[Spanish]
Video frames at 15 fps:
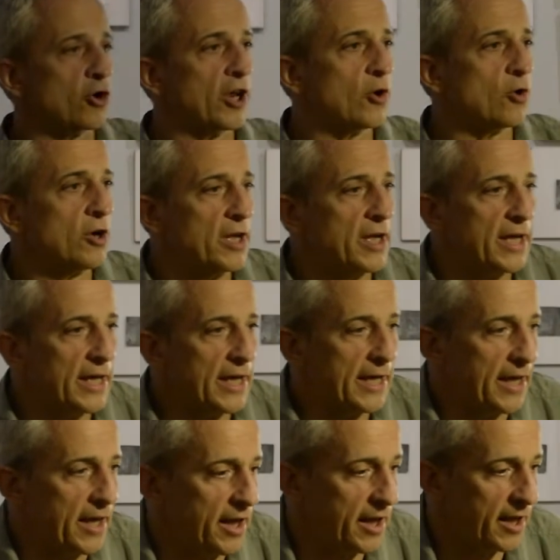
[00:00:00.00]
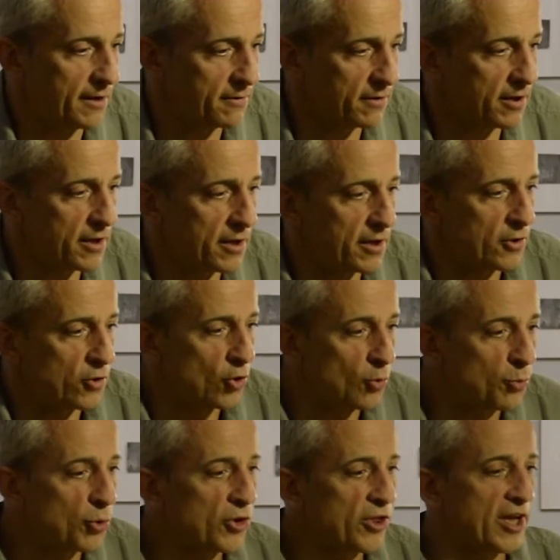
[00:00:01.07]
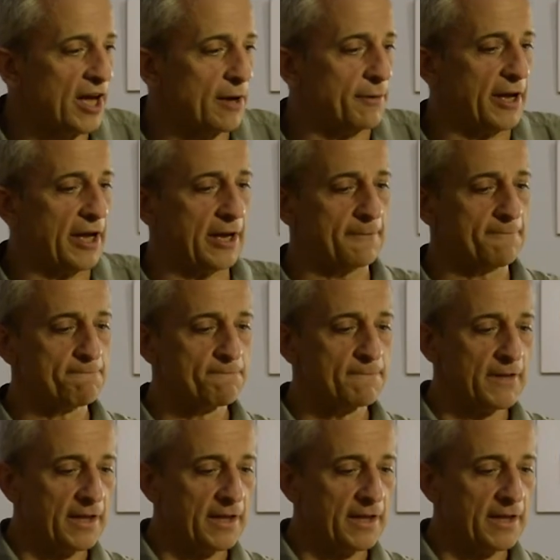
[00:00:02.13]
yo creo que no puede haber